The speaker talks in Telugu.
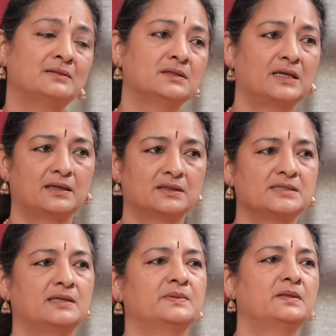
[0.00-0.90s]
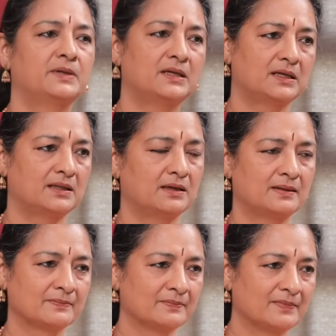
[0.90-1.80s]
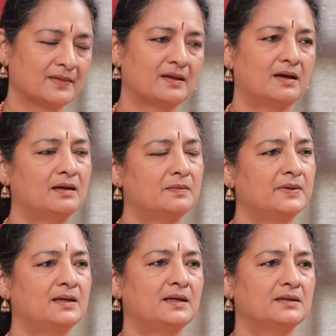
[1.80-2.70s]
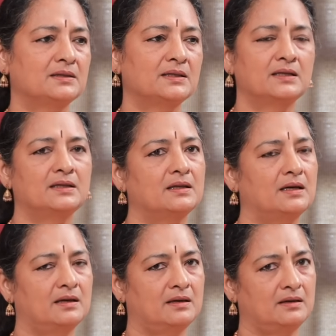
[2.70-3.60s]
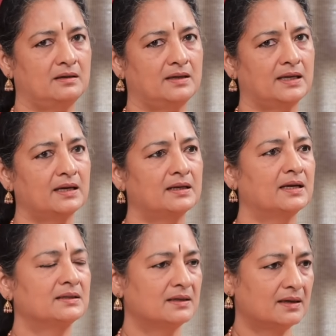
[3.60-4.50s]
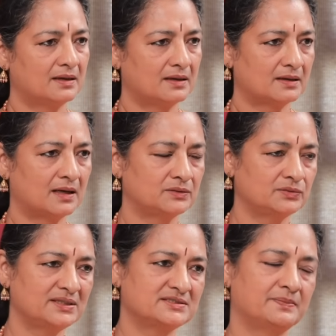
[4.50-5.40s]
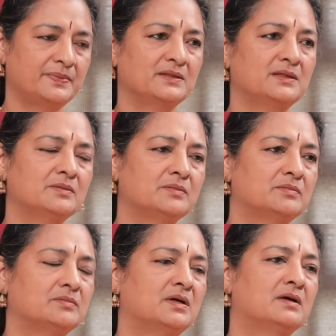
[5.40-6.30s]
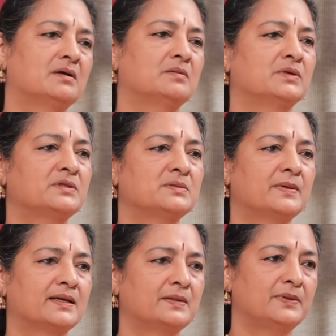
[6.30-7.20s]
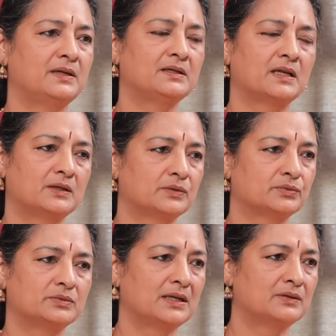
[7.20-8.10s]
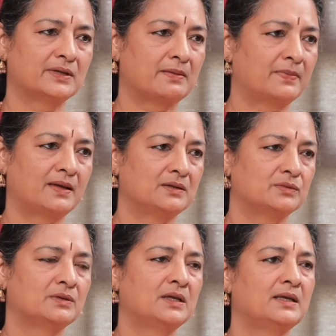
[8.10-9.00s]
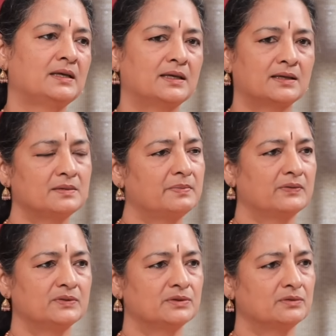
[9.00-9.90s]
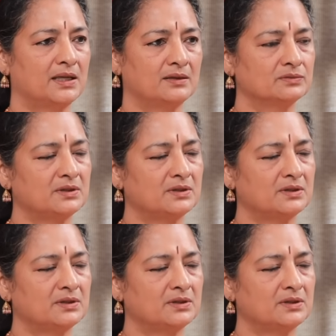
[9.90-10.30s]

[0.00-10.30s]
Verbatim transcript: అందరు ఆయనకి చాలా మంది పిల్లలు కదా పిల్లలందరినీ అంటే రేఖారాధ కాదు నేను చెప్పేది మొదటి భార్య పిల్లలు నలుగురు నలుగురు అమ్మాయిలు ఇక్కడ మేమిద్దరం నేను